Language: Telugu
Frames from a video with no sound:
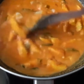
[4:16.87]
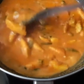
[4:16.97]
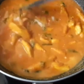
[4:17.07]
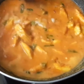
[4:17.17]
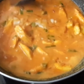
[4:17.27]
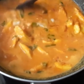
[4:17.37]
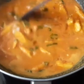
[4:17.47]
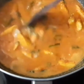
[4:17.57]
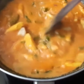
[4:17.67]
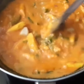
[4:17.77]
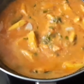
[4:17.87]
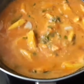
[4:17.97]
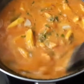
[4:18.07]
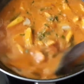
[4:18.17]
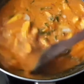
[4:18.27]
కుక్
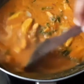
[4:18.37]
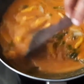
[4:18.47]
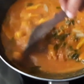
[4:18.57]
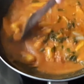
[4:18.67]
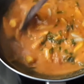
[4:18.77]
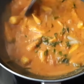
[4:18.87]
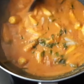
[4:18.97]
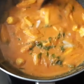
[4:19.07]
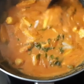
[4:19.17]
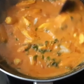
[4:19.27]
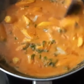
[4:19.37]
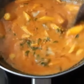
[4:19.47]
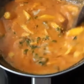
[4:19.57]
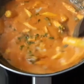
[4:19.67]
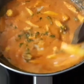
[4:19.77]
చేసుకోవాలి ఆలోపు బేబీ కార్న్స్ కూడా